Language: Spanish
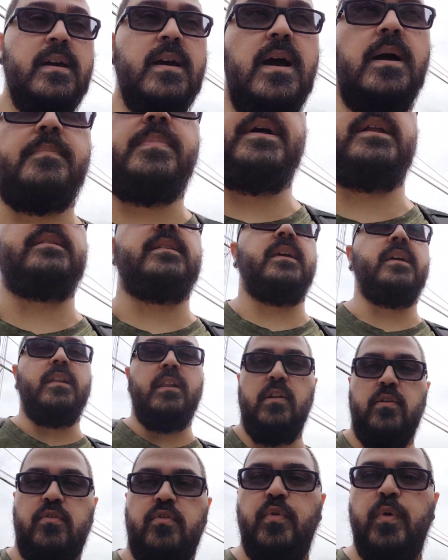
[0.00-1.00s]
Aparte
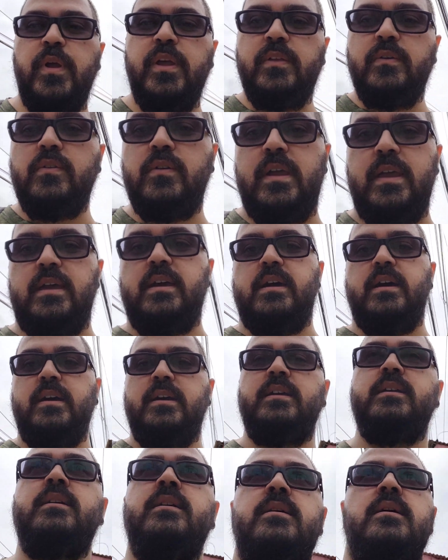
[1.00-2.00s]
del ruido que
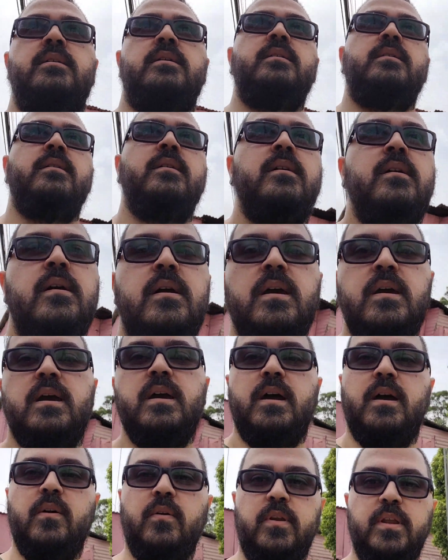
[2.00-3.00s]
hay
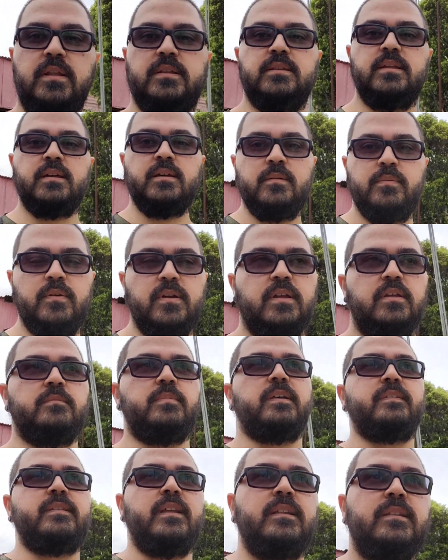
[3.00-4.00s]
ahorita, que es
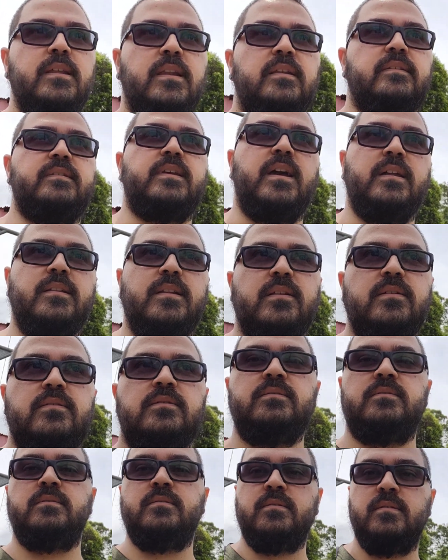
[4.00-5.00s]
bastante el escándalo,
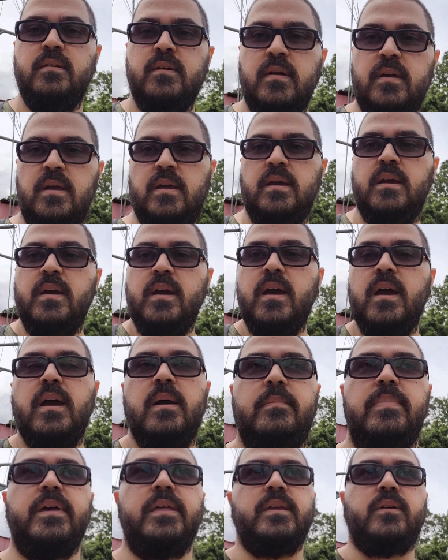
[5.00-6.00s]

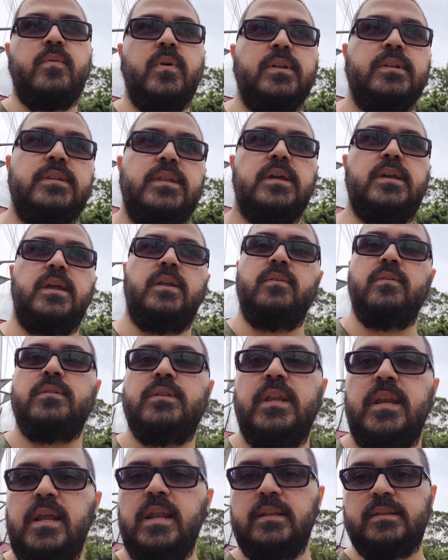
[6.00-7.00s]
me di cuenta que no
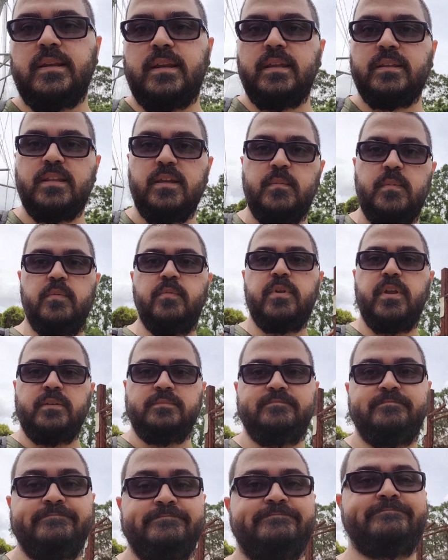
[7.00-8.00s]
tenía la tarjeta de memoria.
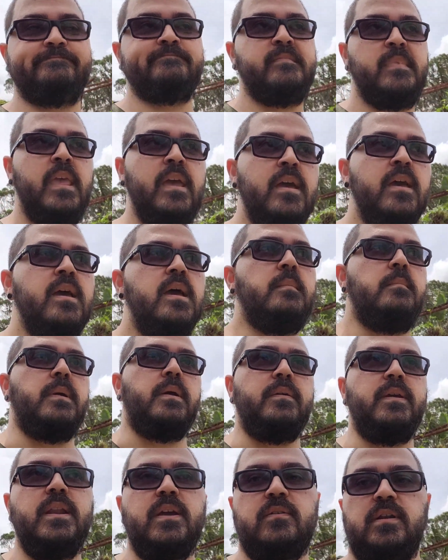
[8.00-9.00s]
Me
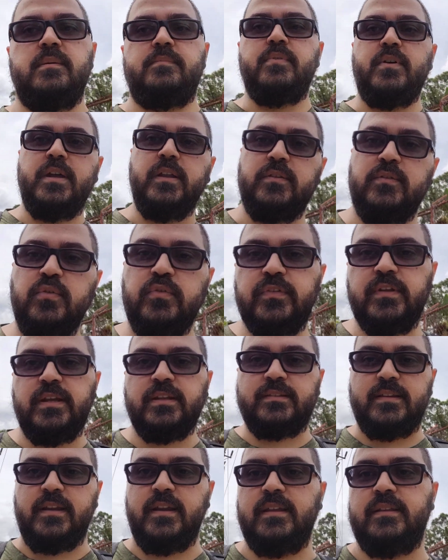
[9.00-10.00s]
vine con la Pocket 2 sin la
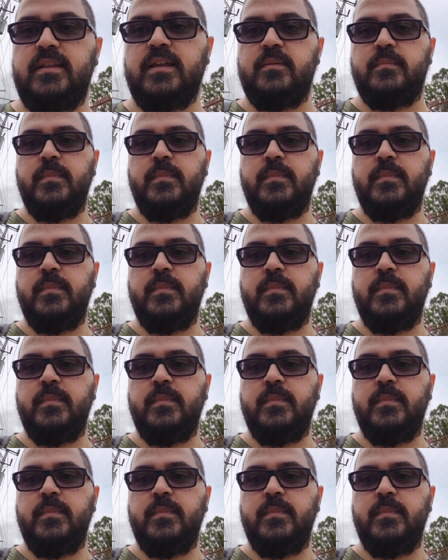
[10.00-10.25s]
tarjeta de